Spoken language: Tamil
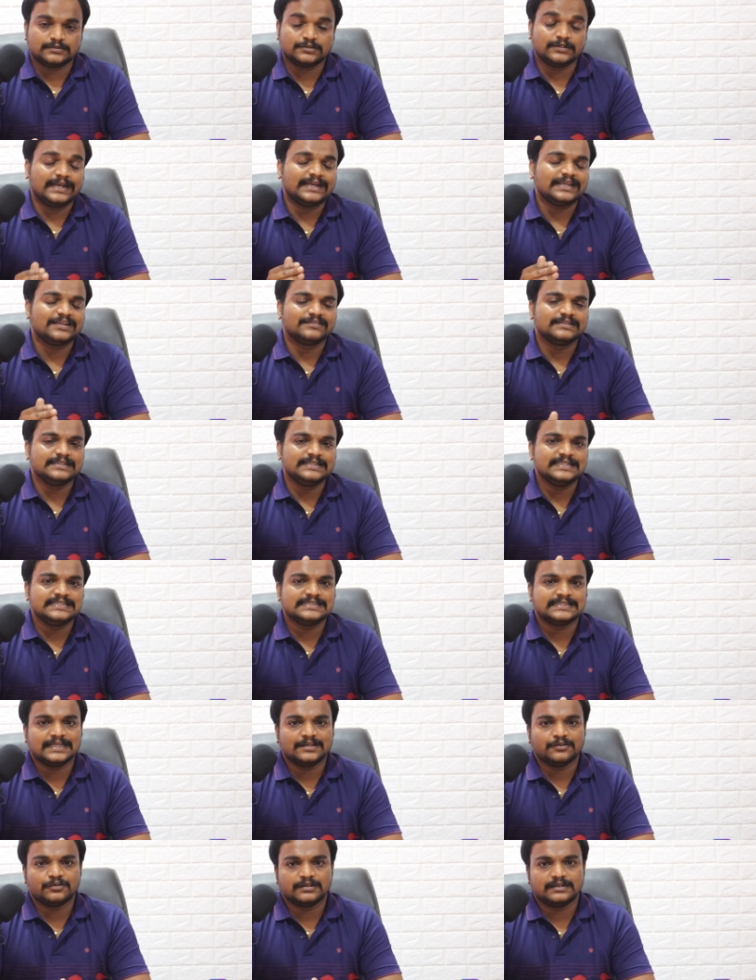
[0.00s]
ஸோ எனக்கு வந்து
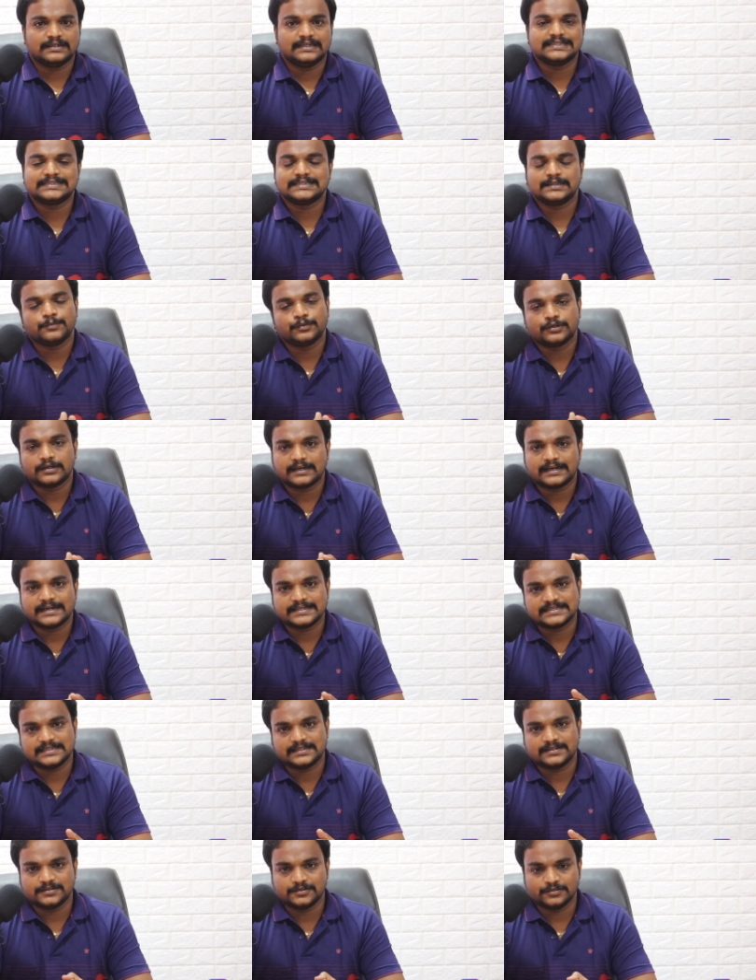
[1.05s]
ஈஸியாக ஒரு டிஸ்ட்ரிபியூட்டர்
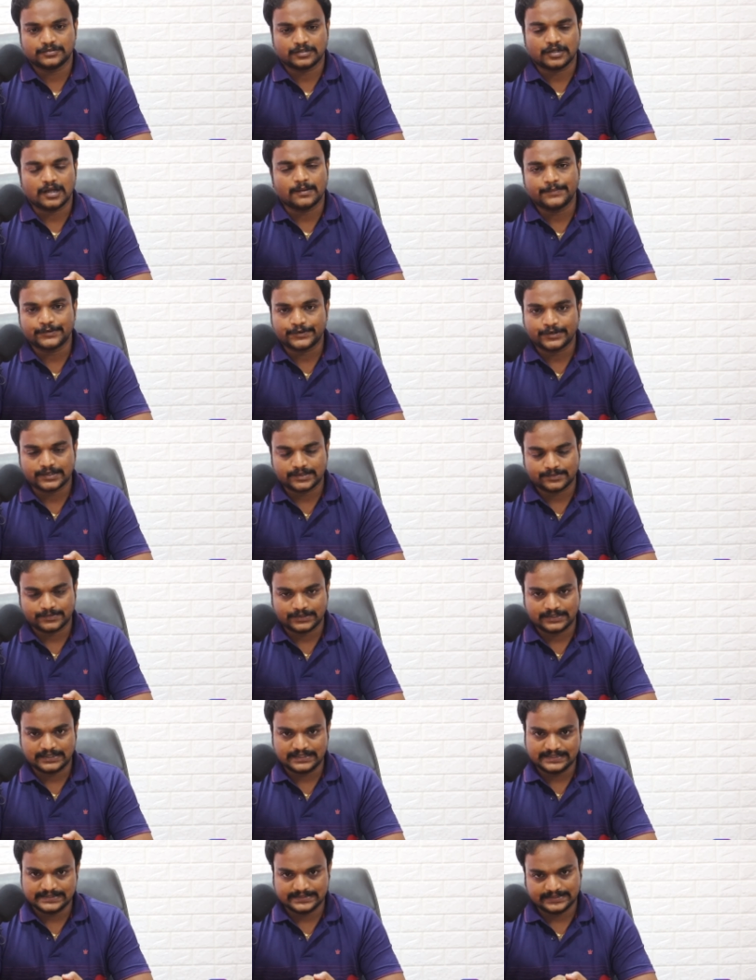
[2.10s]
கிடச்சாரு ஒரு காப்பர் வாட்டர்
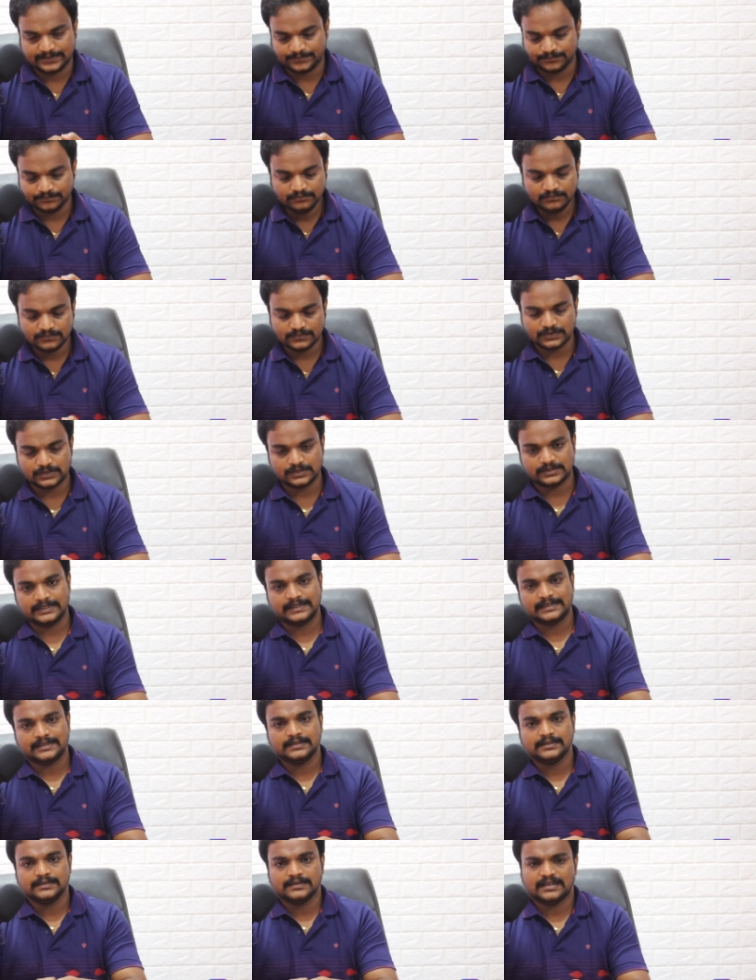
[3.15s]
பாட்டில் ஈஸியாக
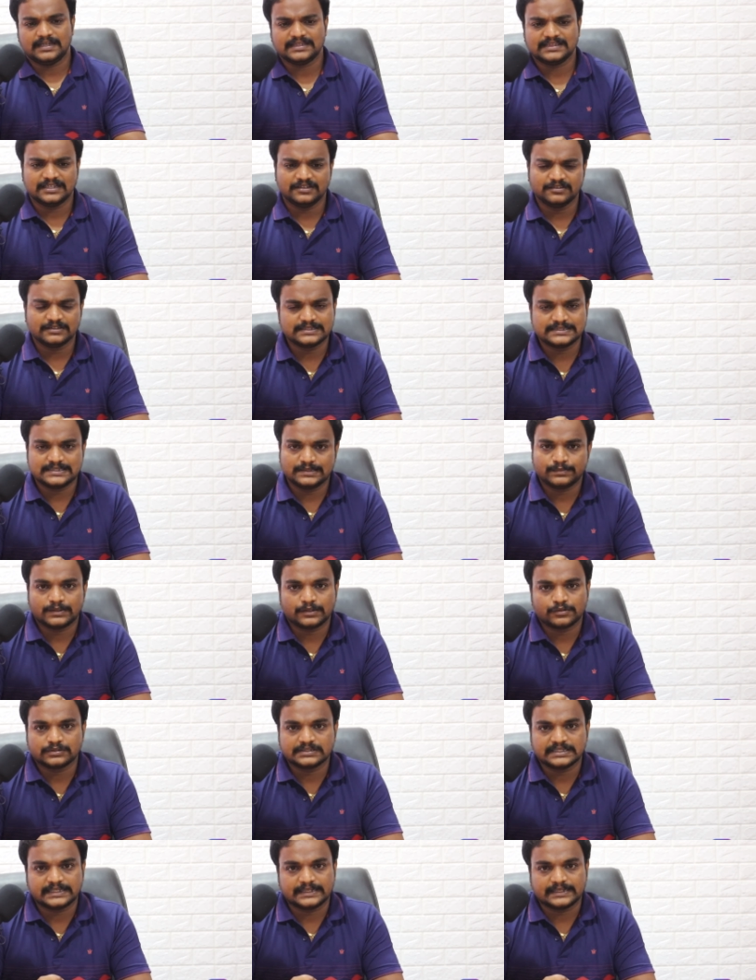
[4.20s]
ஏன்னா அந்தளவுக்கு சீப்பாக
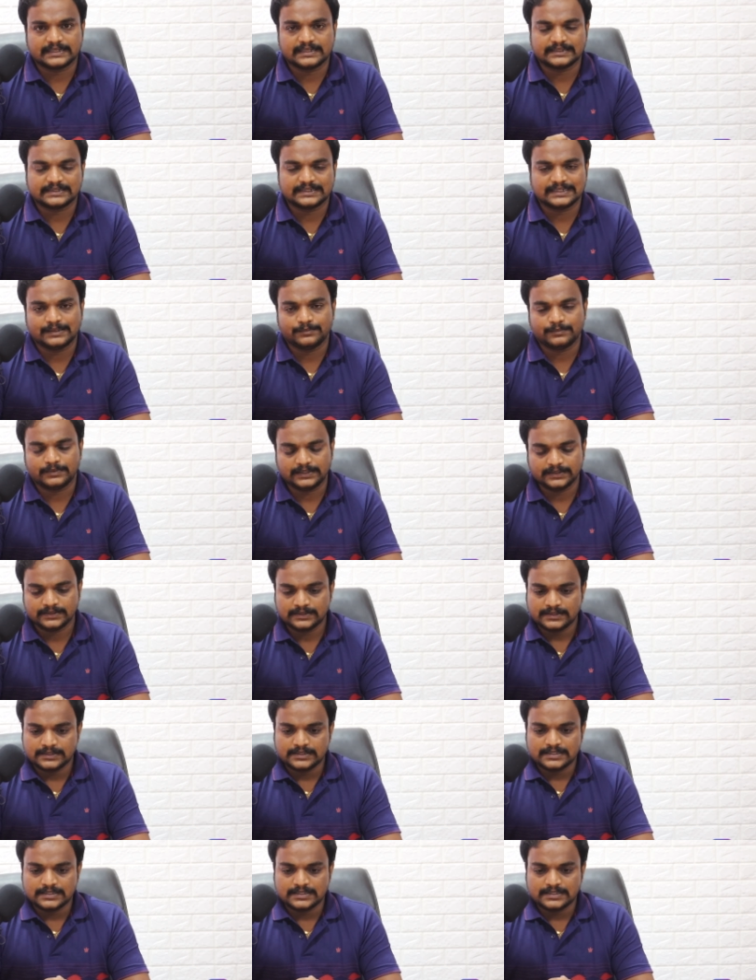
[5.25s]
கொடுத்தாரு அந்த டைமில்